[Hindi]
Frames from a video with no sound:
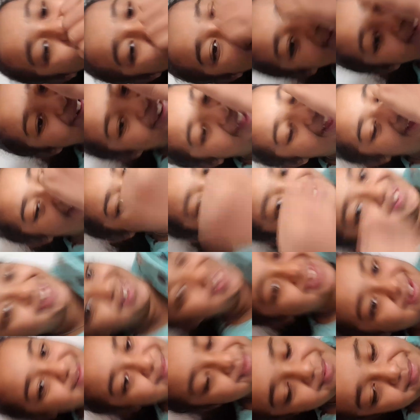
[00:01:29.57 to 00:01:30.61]
तो रात में
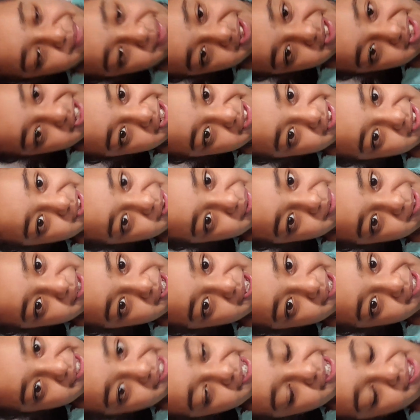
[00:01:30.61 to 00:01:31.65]
जब हमने चाची को बताया
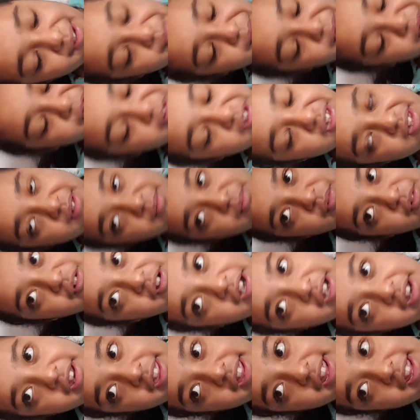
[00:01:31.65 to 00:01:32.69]
कि हम लोग ऐसे
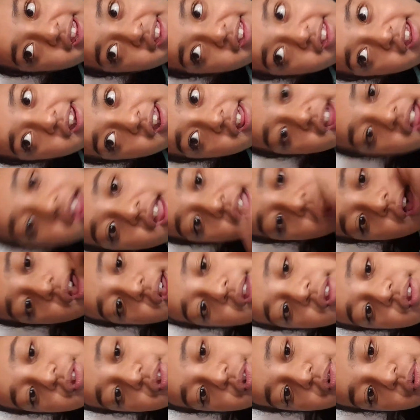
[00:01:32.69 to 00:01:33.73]
मोहने देखते जा रहे
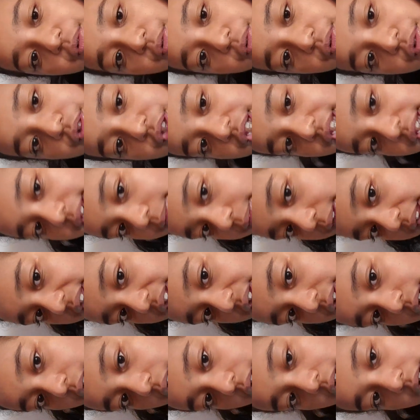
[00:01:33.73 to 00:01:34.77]
सो शी वेंट
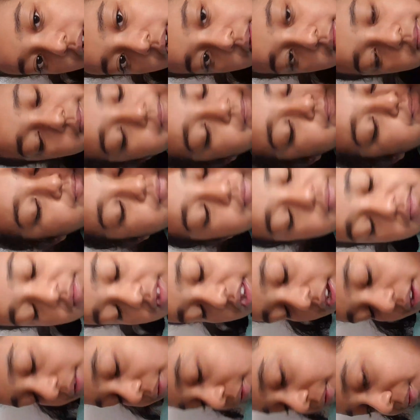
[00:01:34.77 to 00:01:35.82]
और
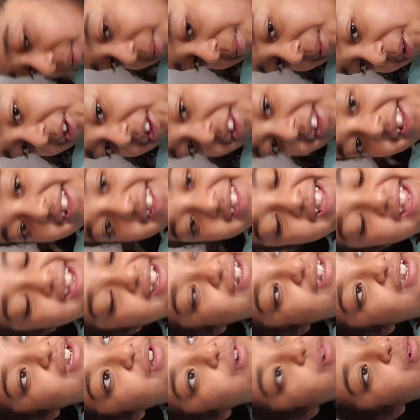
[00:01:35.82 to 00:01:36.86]
वो भी बहुत
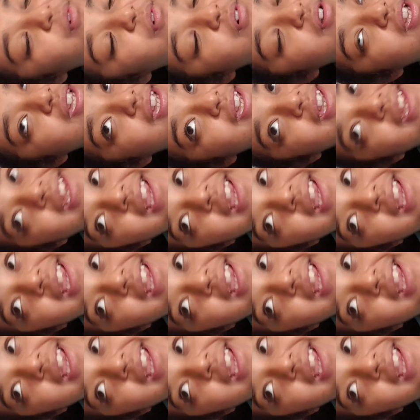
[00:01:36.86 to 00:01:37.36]
एक्साइटेड हो गई